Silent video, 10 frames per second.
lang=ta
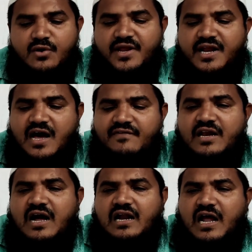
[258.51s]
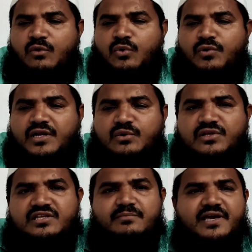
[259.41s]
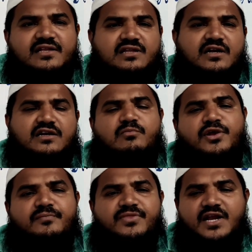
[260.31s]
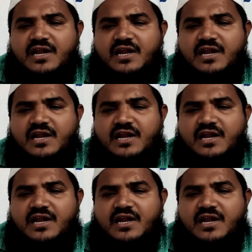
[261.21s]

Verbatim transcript: என்னுடைய நாவினால் நான் ஒருவருக்கு ஒரு தீமையை தடுக்க முடியும்